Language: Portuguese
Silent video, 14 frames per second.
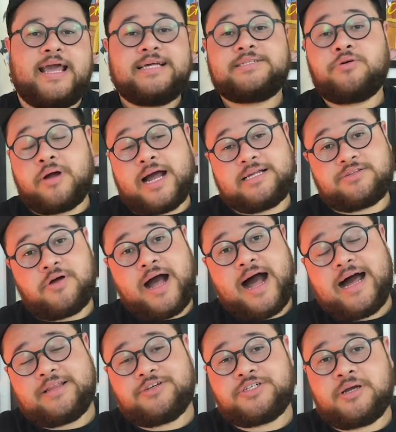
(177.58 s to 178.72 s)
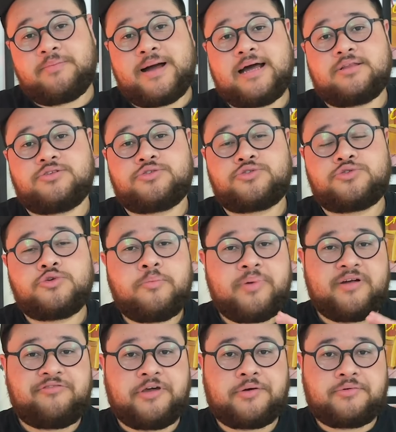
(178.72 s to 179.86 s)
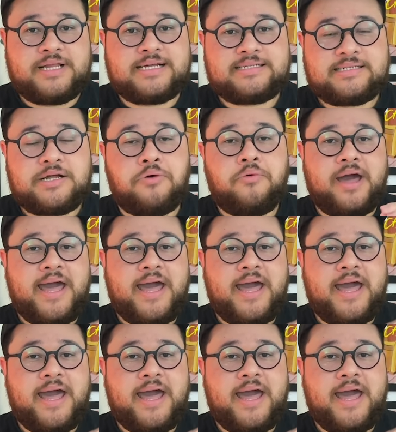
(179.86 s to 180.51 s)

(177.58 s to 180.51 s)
Esse é um caso raro chamado superfecundação